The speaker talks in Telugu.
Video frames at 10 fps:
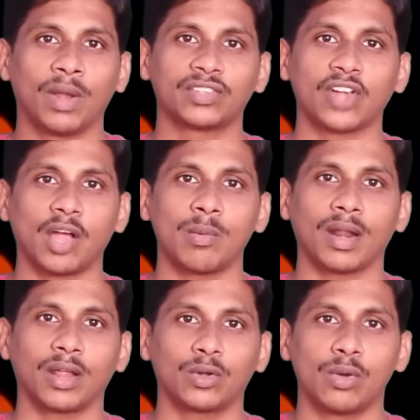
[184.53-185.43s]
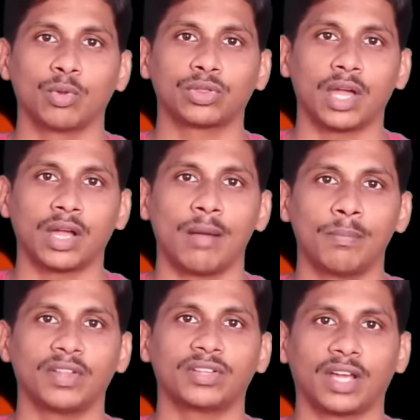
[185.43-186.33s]
మన స్టాక్ మార్కెట్లో మొత్తం
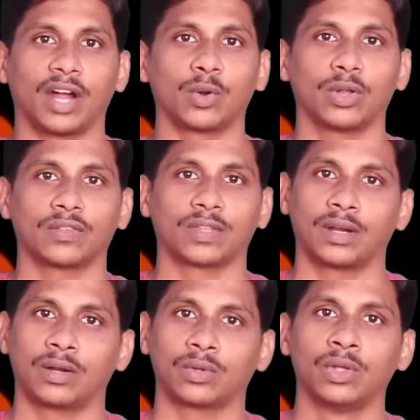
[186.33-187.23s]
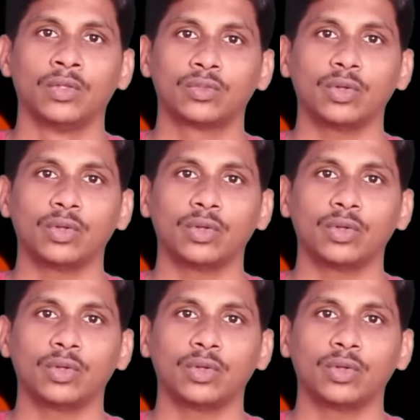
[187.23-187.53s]
కంపెనీస్ని కంట్రోల్ చేస్తాయి అన్నట్టు